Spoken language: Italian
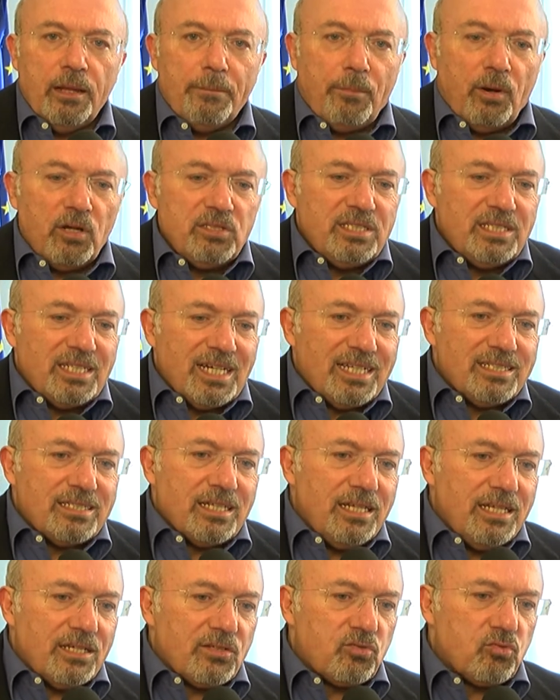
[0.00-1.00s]
Poi si tratta
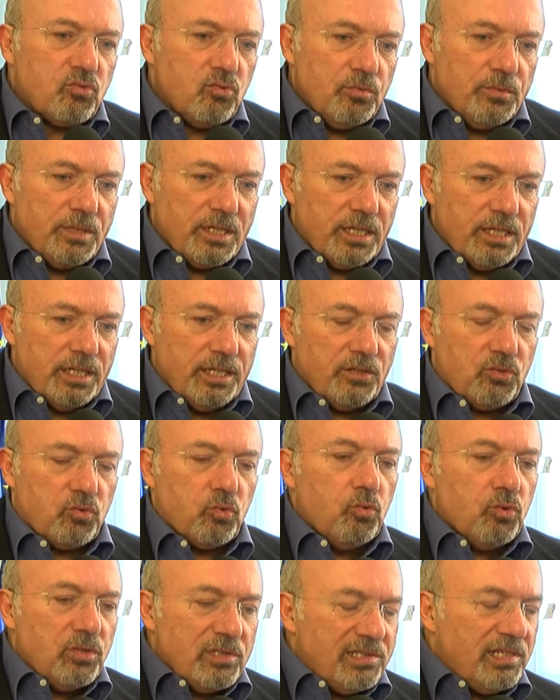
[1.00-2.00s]
di assumere
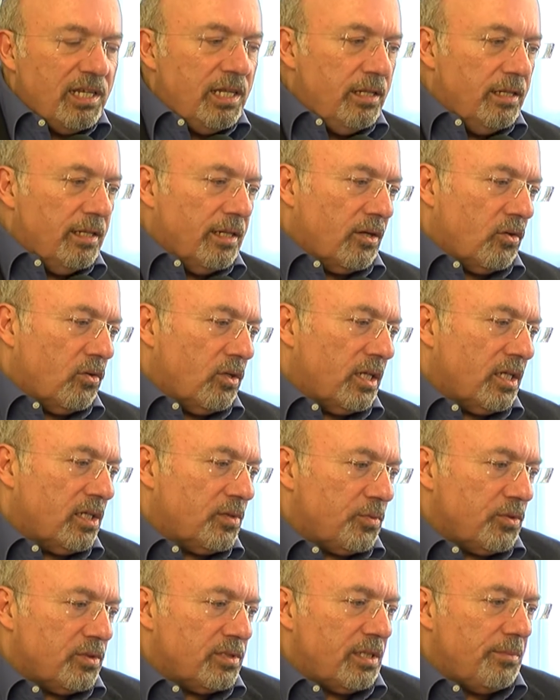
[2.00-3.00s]
sul sindaco la
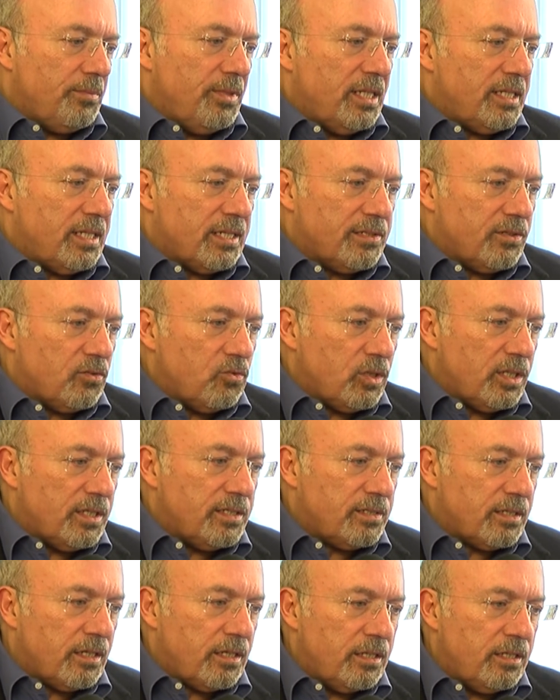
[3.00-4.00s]
responsabilità della
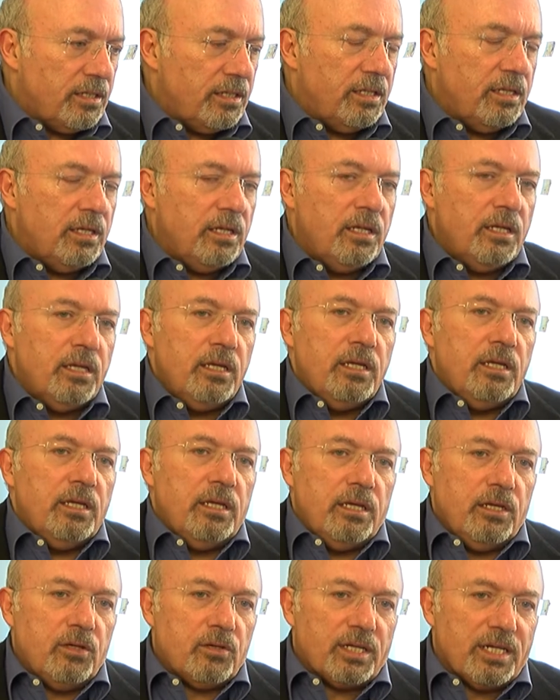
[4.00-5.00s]
sicurezza.
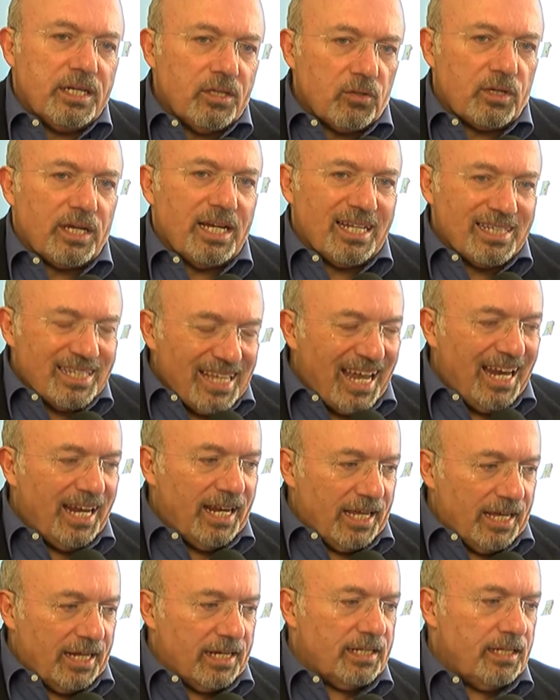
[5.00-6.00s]
Io credo che la
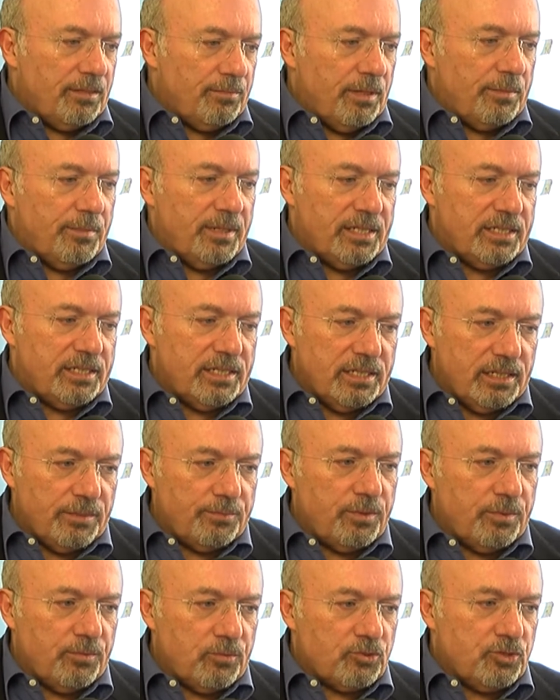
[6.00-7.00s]
delega la debba mantenere il
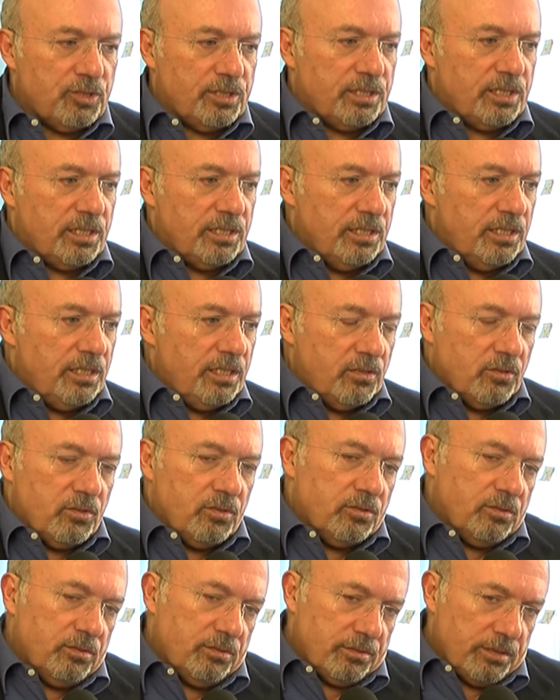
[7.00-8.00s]
primo
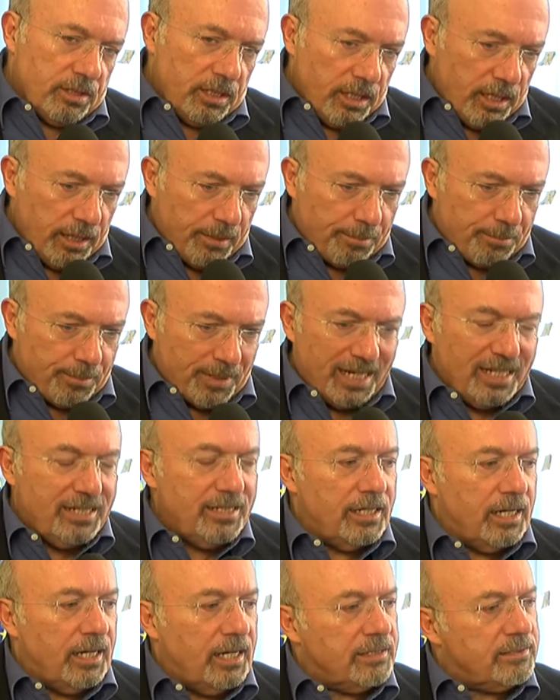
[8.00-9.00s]
cittadino e
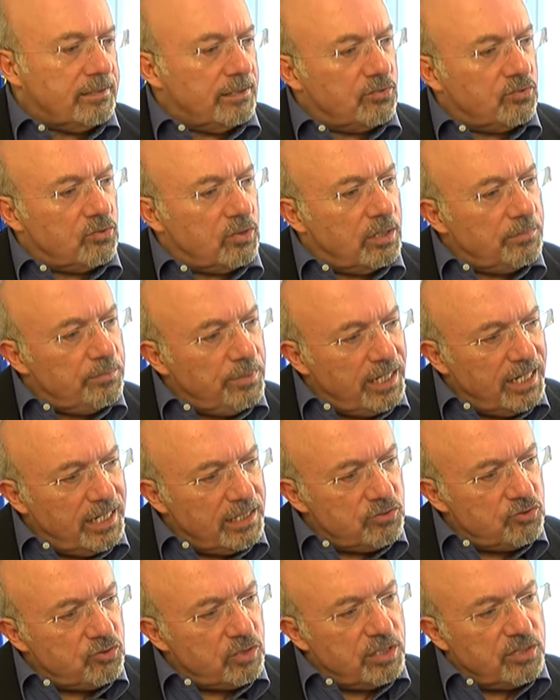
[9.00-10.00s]
prendere l'assessore al
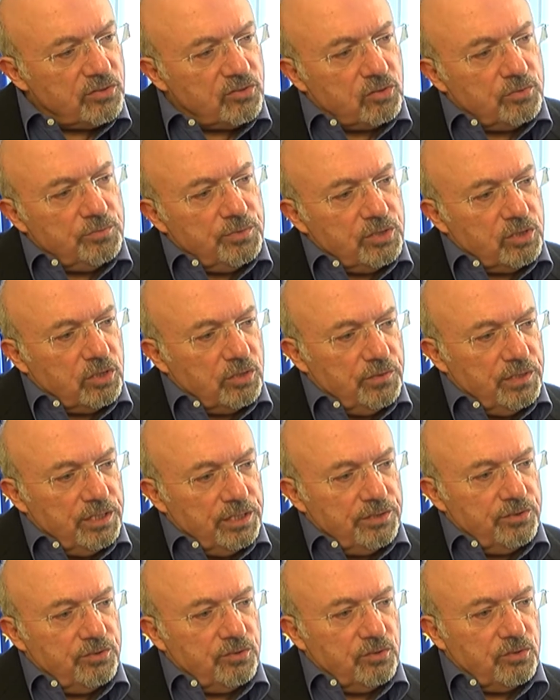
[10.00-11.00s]
bilancio. Adesso mi trovi le
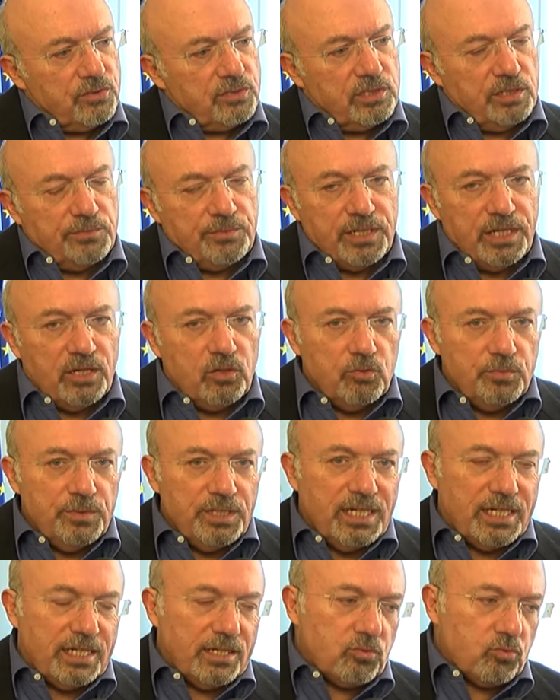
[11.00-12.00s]
risorse per
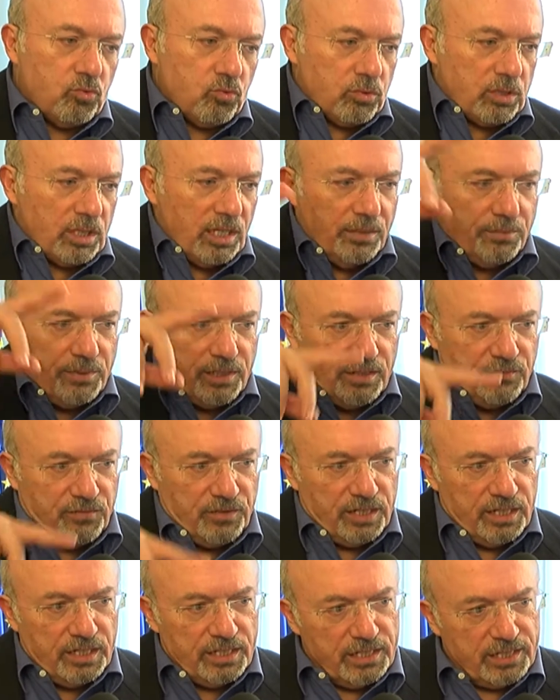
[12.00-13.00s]
illuminare tutte le
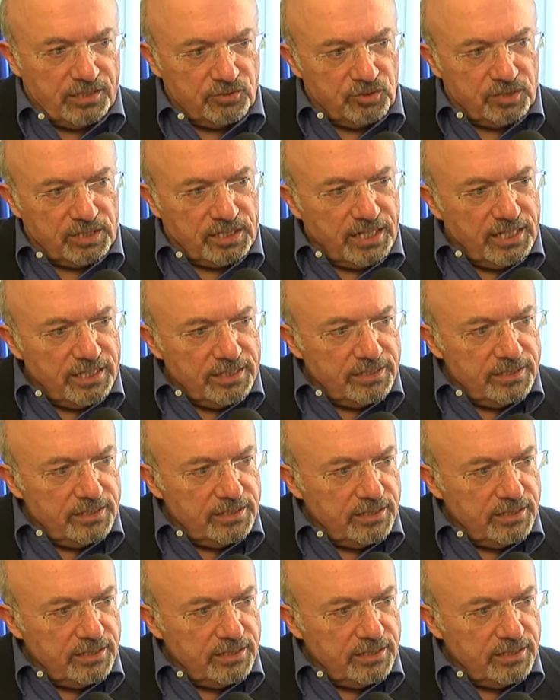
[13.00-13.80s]
periferie della città,